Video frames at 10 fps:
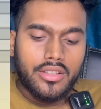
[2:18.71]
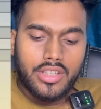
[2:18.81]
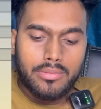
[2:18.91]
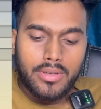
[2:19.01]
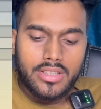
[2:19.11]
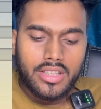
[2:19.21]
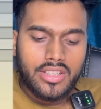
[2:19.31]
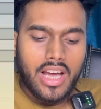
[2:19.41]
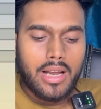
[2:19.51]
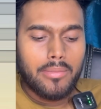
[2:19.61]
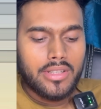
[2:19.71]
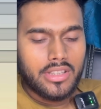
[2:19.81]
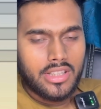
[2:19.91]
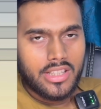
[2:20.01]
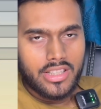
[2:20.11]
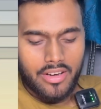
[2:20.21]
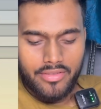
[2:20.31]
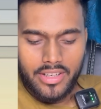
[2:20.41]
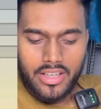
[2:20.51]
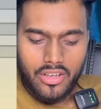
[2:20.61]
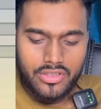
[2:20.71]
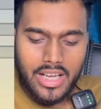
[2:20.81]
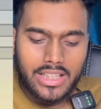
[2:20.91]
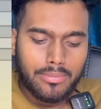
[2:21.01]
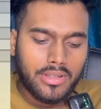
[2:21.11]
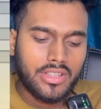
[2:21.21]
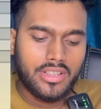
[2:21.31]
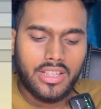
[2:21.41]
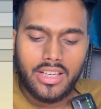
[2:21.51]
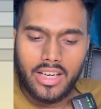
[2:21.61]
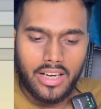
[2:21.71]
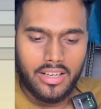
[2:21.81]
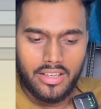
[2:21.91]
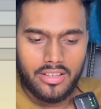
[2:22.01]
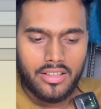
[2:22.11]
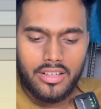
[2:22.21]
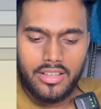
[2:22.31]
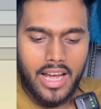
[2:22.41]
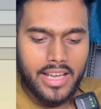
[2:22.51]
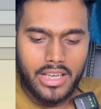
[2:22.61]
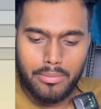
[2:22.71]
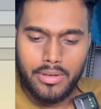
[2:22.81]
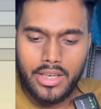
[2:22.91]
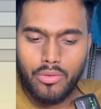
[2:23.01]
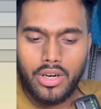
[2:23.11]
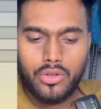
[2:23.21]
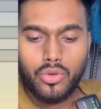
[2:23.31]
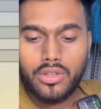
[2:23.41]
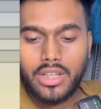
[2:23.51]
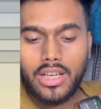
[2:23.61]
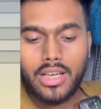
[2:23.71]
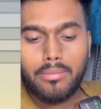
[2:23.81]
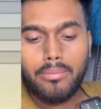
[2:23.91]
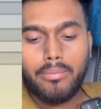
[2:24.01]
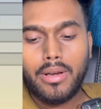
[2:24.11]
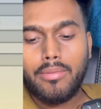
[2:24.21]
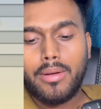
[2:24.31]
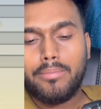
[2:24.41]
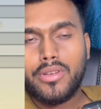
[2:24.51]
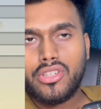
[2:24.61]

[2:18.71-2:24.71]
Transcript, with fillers: जिसमें से चार में जीती है जाफना और सात में जीती है कैंडी टाई एक भी नहीं हुआ टोटल अगर मेरे भाई पिच